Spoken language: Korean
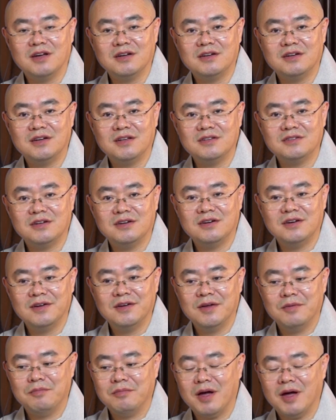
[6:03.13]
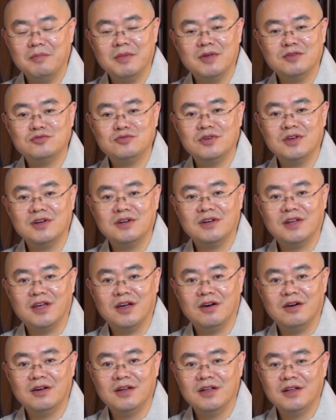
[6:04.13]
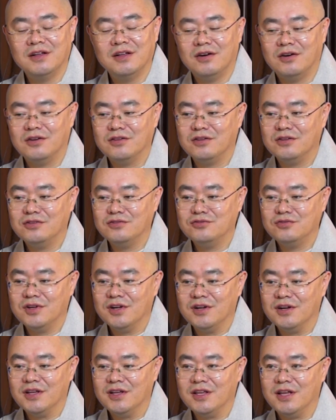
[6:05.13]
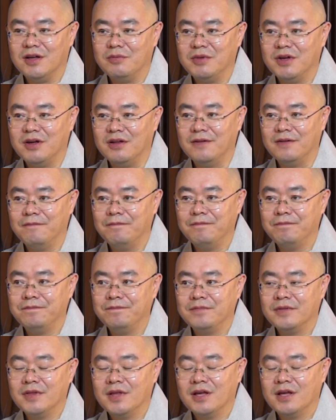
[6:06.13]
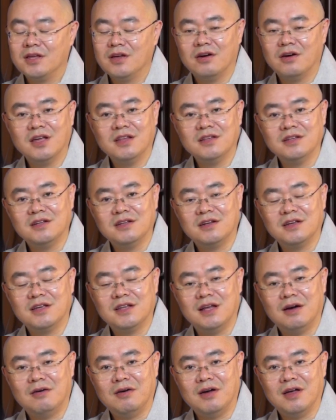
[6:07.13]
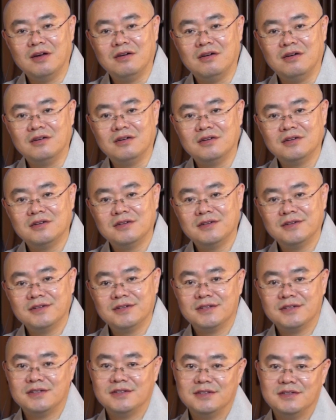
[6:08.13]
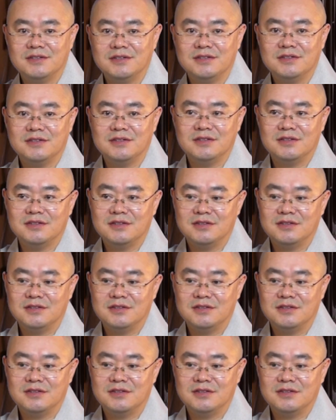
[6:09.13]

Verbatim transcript: 그래서 밤에 수행을 해요. 어떤 수행을 했냐면 경에는 이렇게 나와요. 그